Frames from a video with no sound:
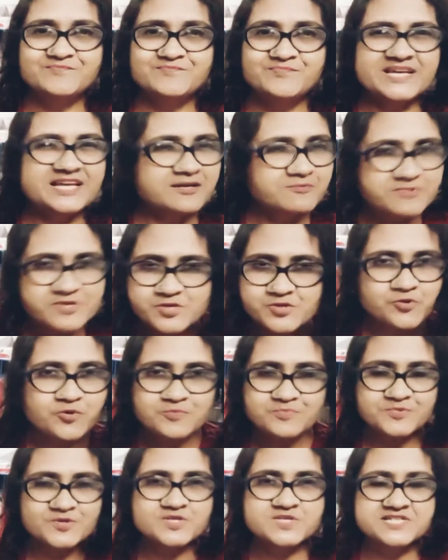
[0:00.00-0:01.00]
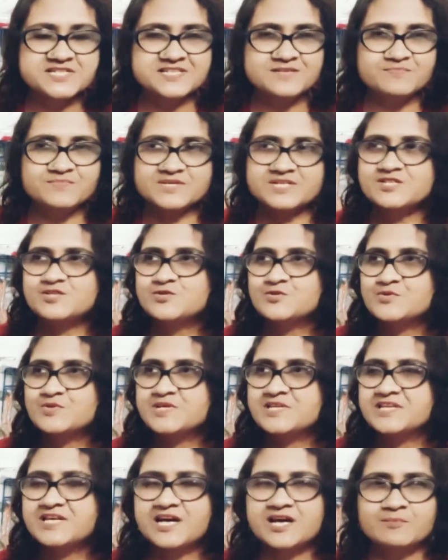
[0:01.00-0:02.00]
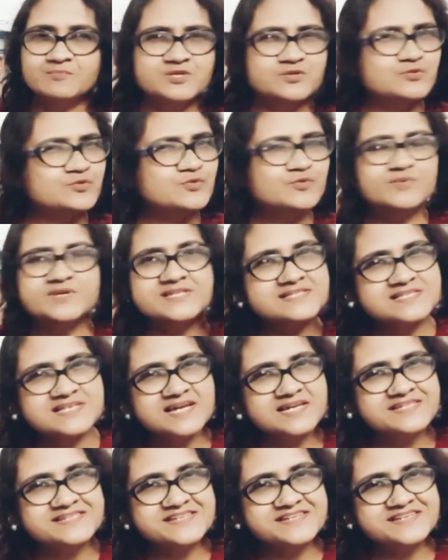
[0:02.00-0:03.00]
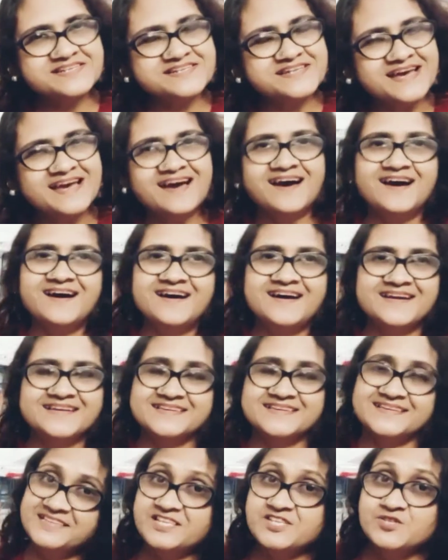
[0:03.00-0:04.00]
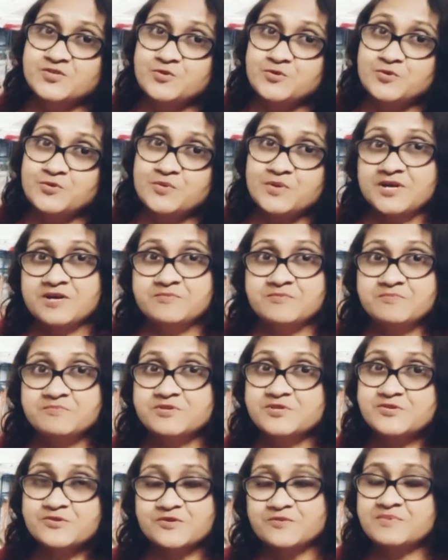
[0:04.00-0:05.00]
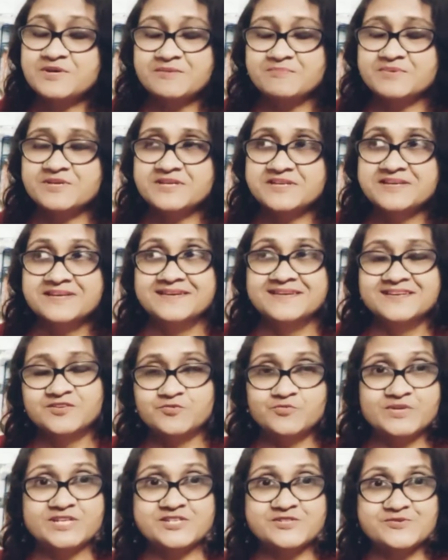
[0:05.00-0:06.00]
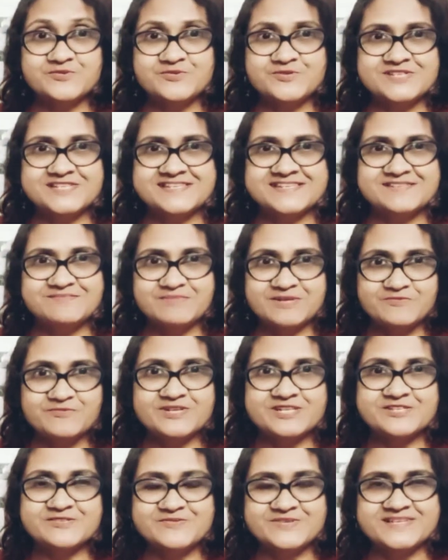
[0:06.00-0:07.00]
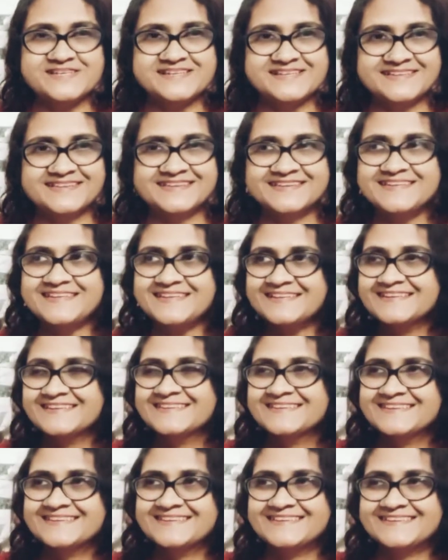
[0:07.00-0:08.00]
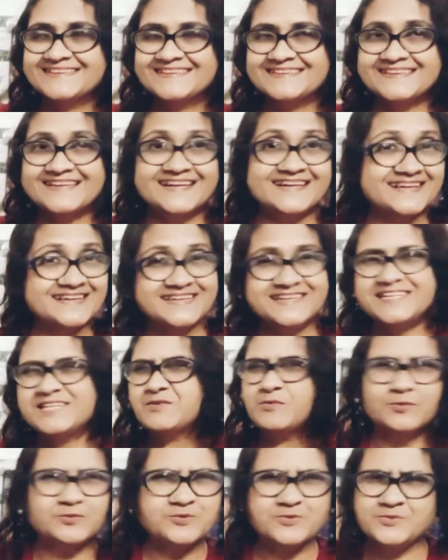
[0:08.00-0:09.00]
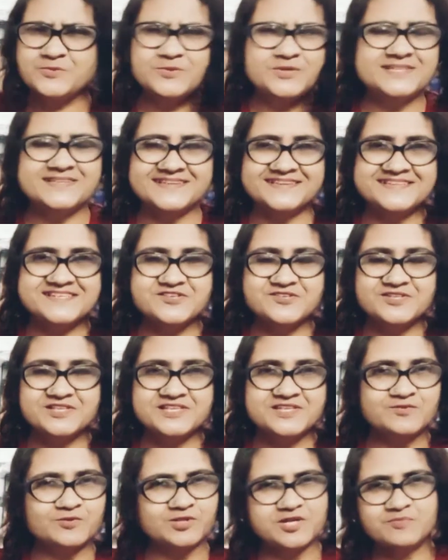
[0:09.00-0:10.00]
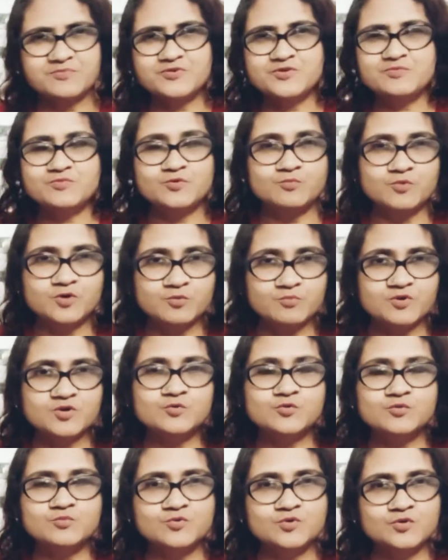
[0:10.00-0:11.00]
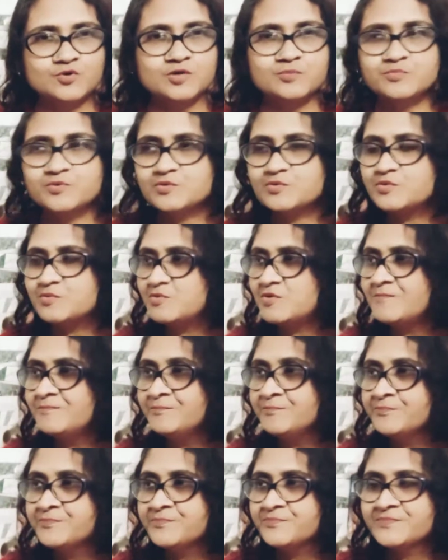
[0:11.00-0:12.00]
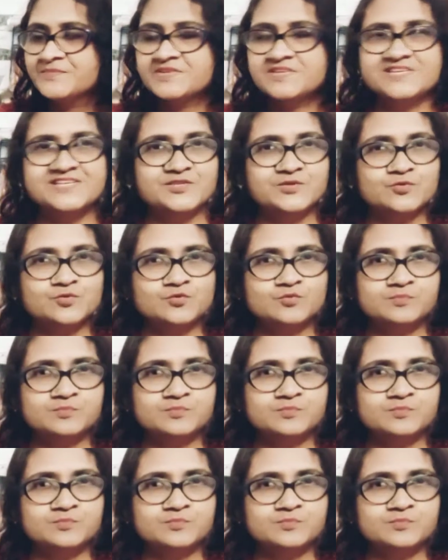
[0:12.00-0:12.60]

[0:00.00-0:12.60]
তারা ভীষণ পজিটিভ তার জন্যে আমি খুব এক্সাইটেড আর তাদের জন্য আমি ভীষণভাবে ওয়েট করছি মানে ওয়েট করে আছি তারা এলে কতক্ষণে তাদের সাথে কথা বলবো বকবক করবো গল্প করব কিন্তু